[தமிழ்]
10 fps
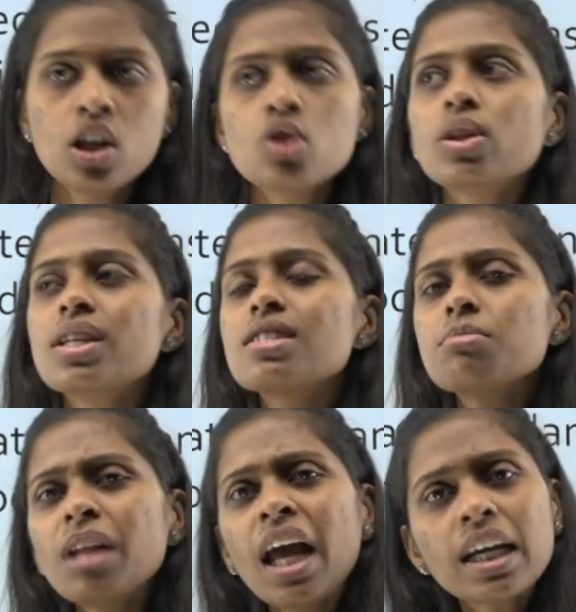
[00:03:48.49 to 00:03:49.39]
So இந்த
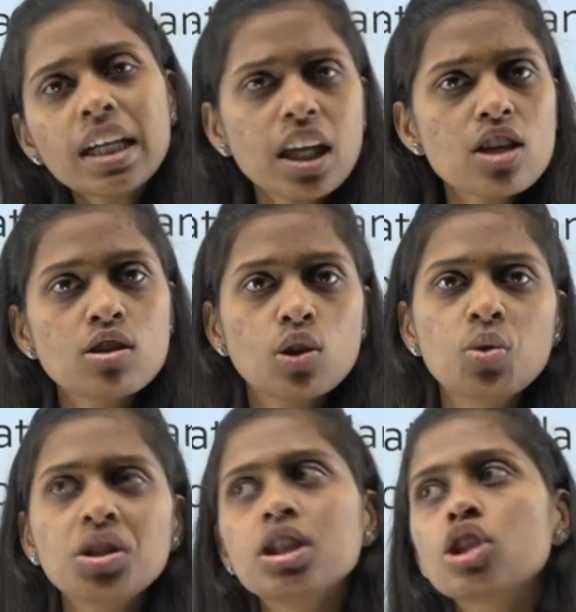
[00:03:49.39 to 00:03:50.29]

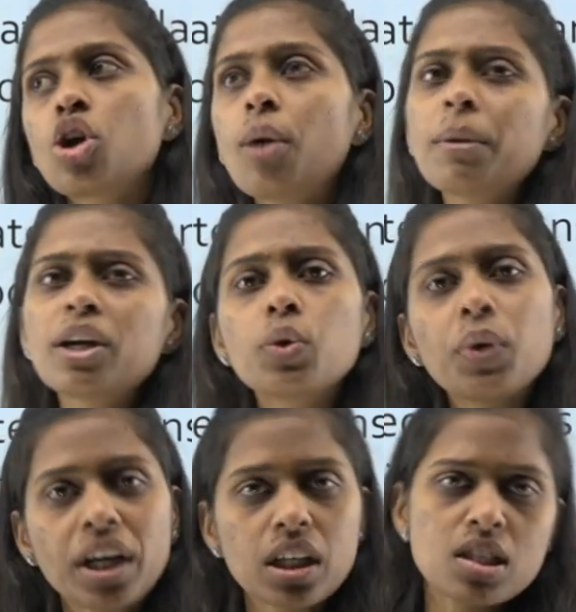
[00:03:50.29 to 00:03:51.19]
similarities-க்கும் இந்த
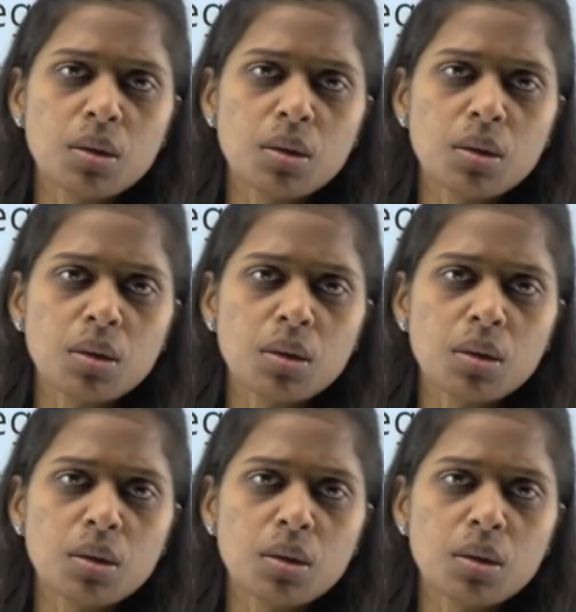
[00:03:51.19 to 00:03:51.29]
topic-க்கும் என்ன